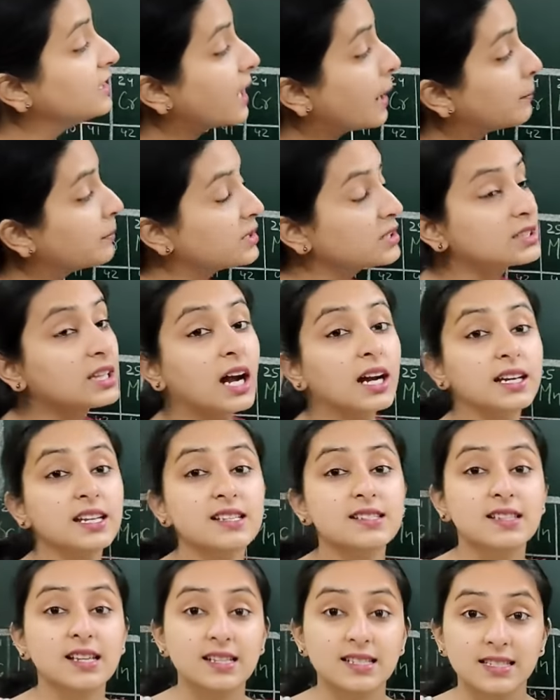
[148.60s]
नंबर थर्टी
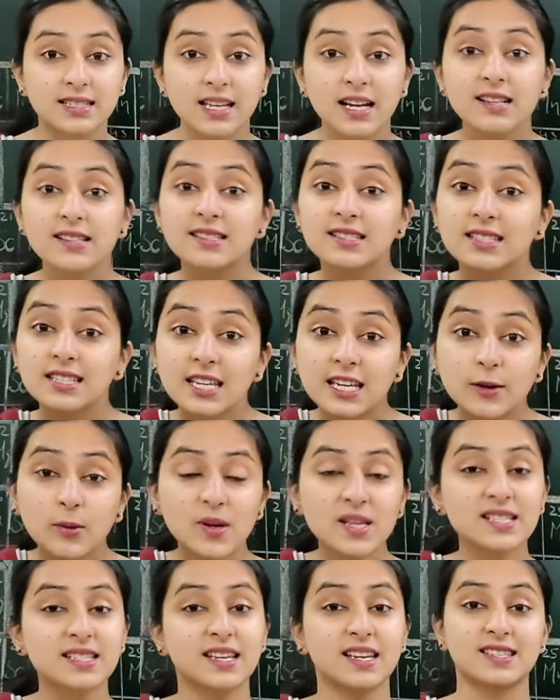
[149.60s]
सिक्स तक
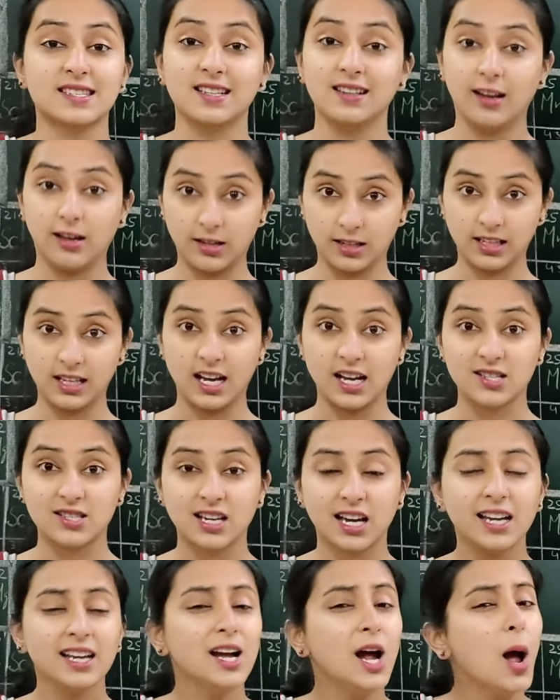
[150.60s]
सीक्वेंस कैसे लर्न किया
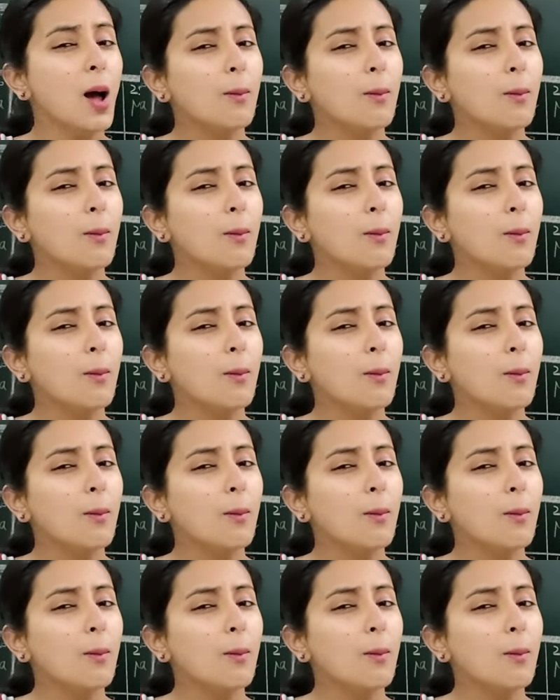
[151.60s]
जाए